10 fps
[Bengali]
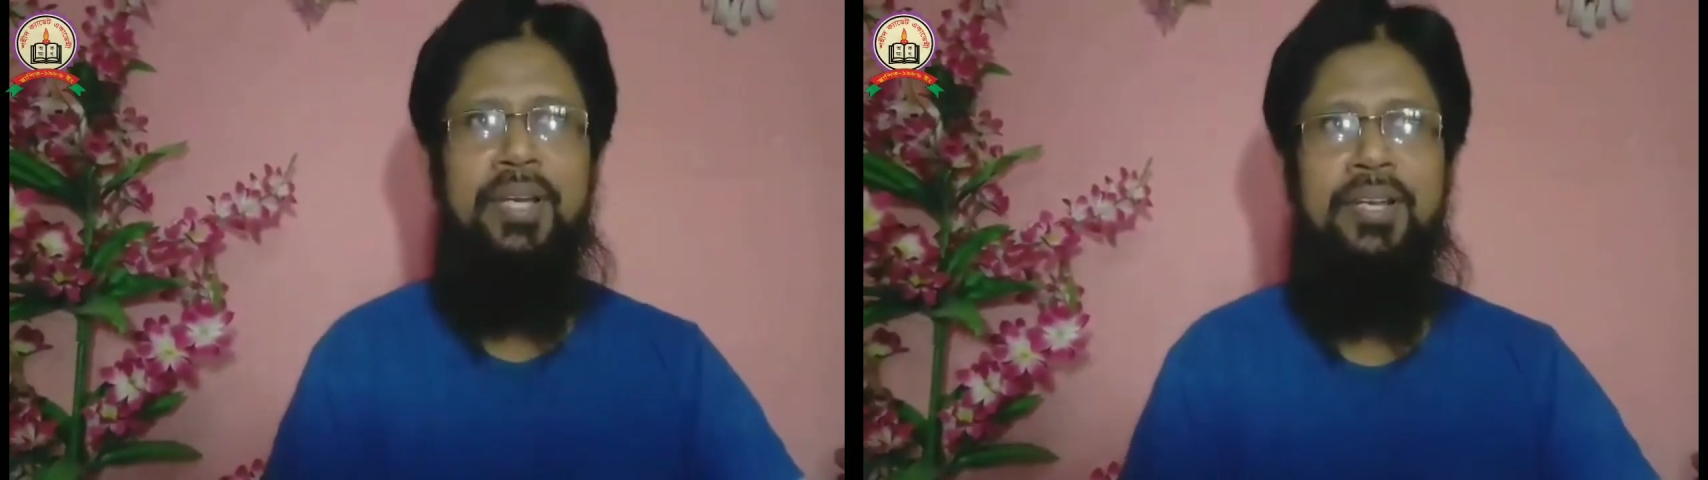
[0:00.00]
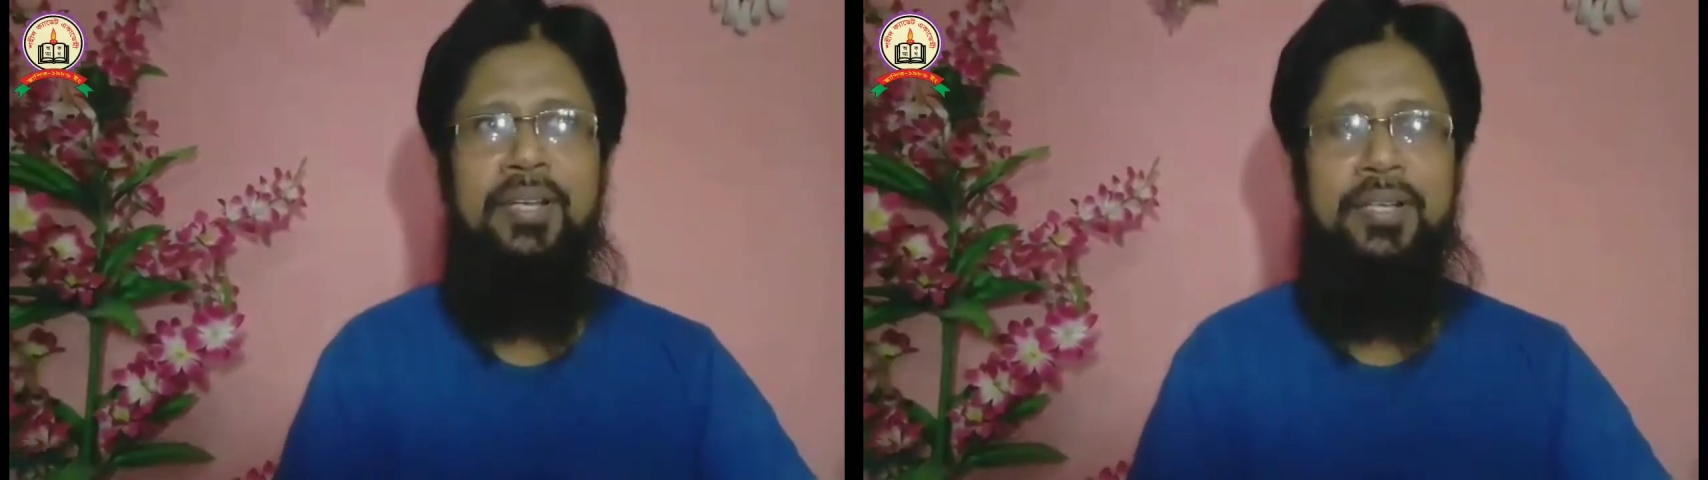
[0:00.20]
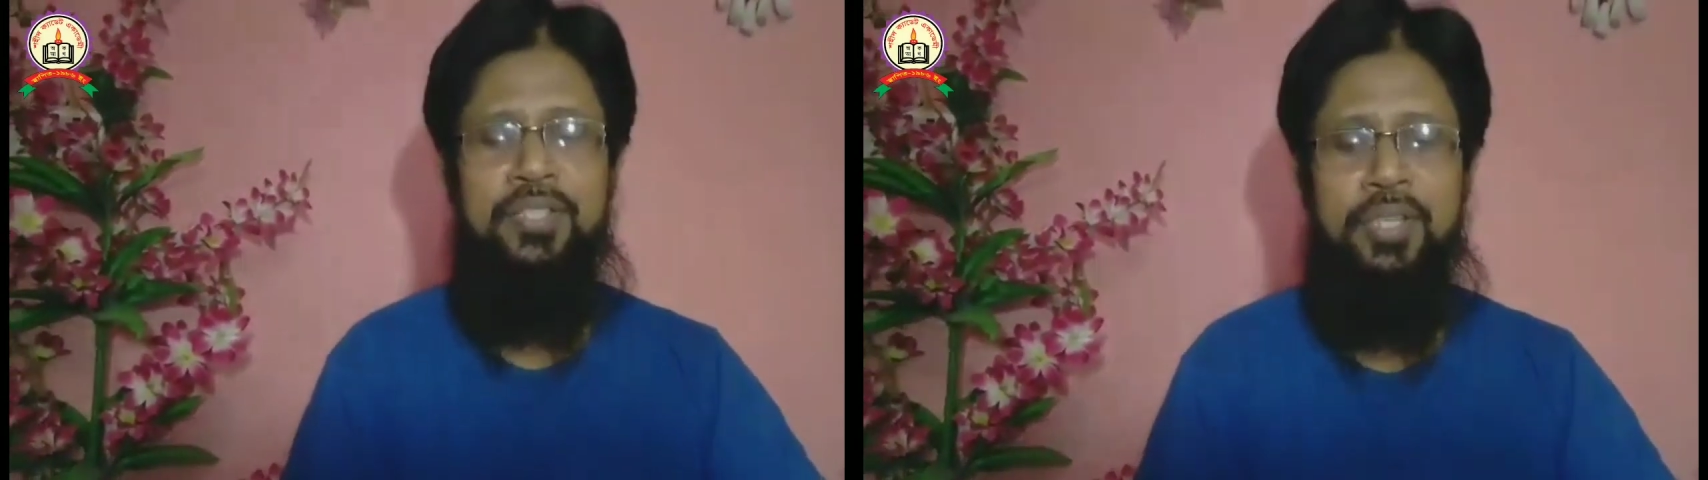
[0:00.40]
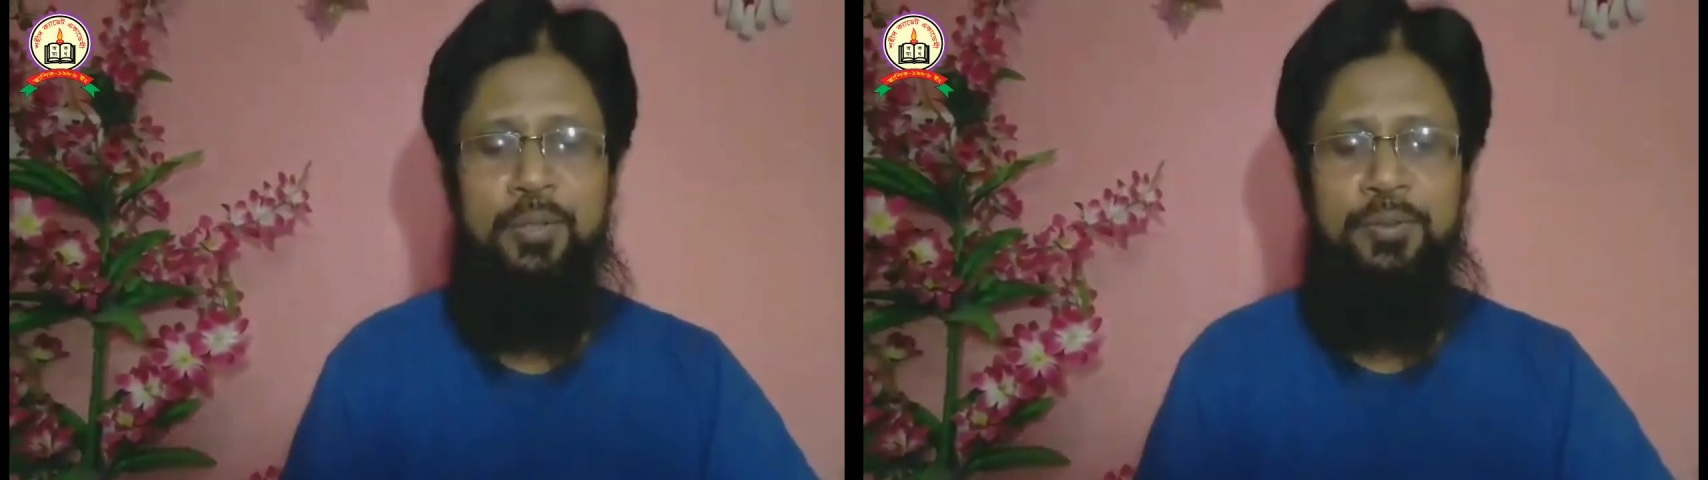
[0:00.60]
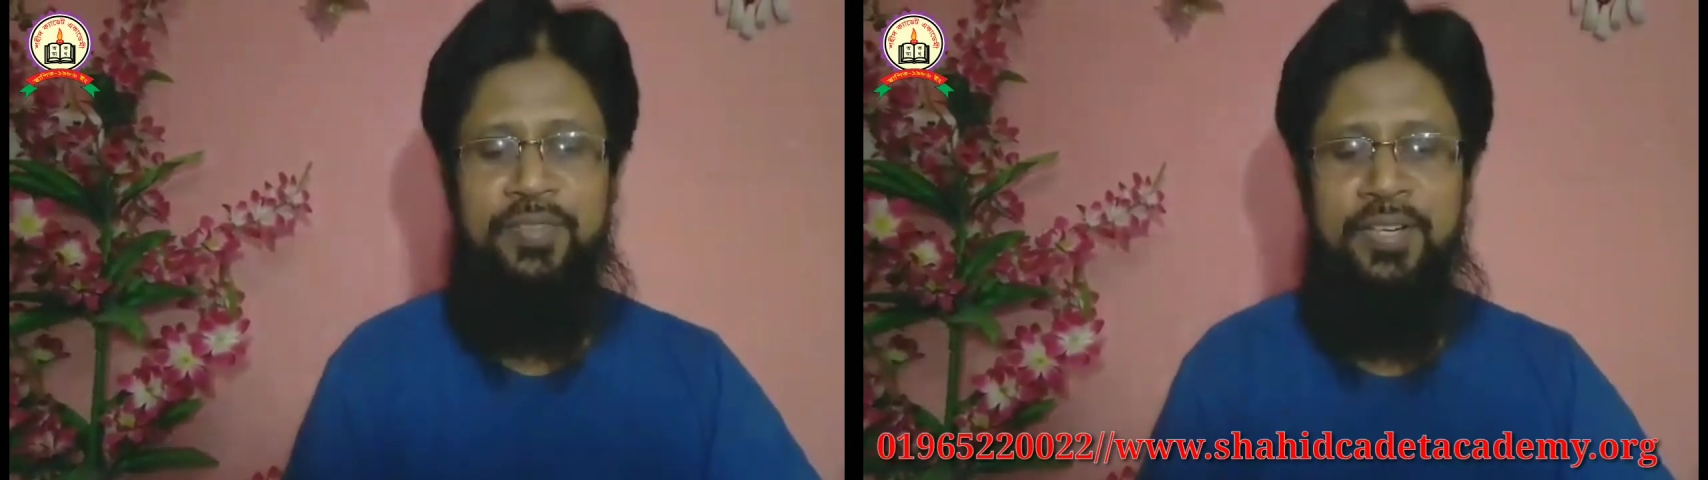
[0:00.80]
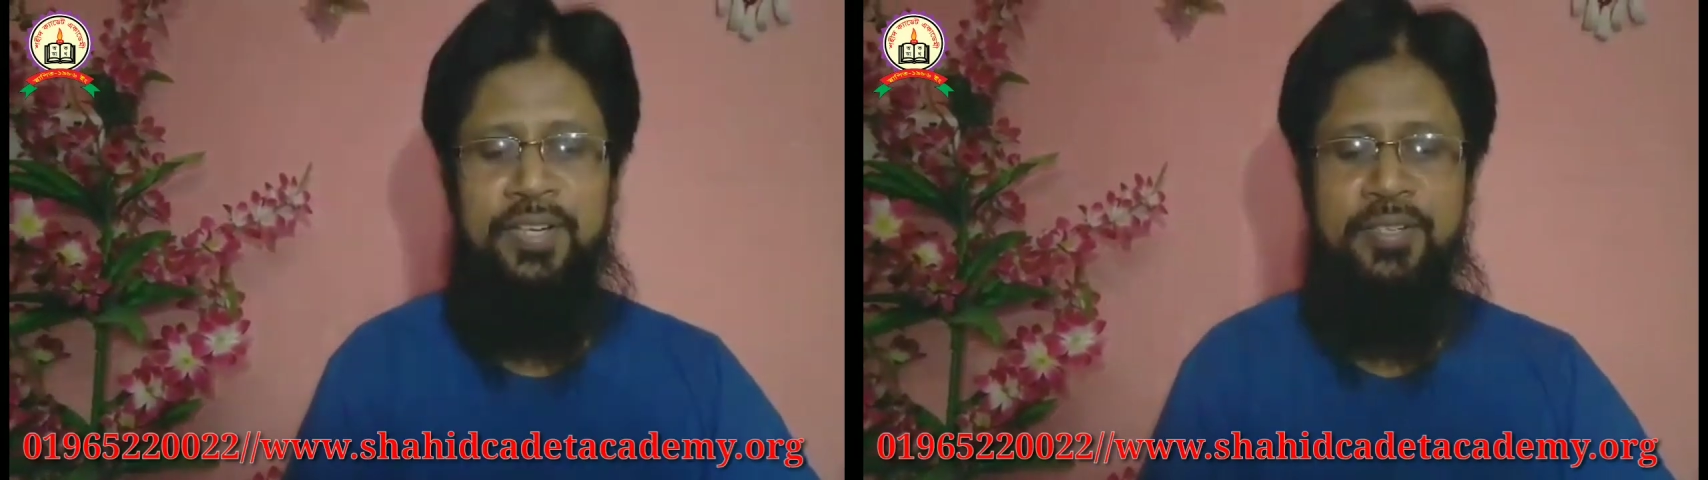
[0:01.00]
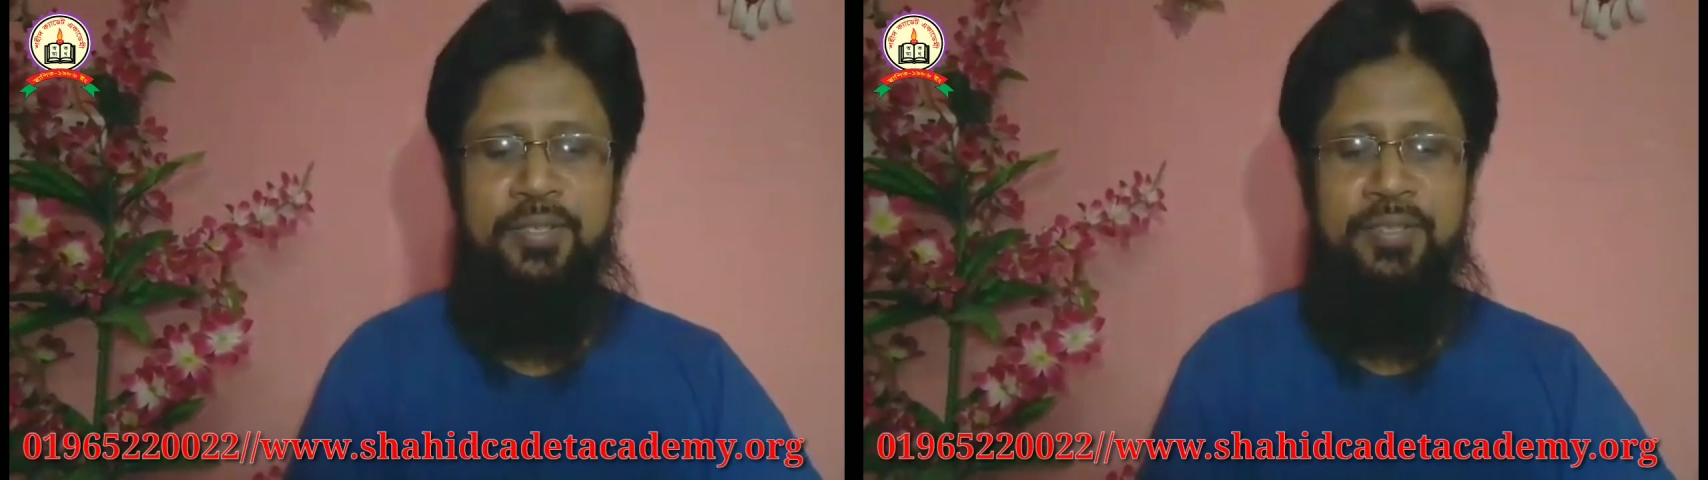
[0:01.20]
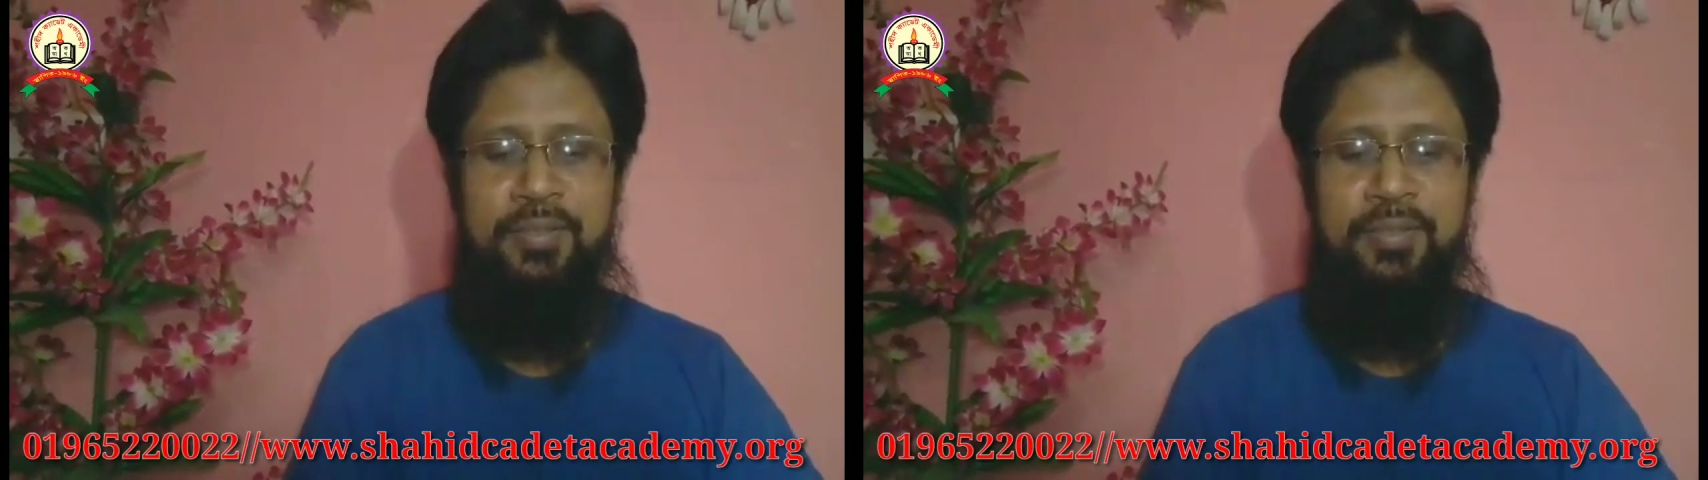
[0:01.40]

বাংলা চারুপাঠ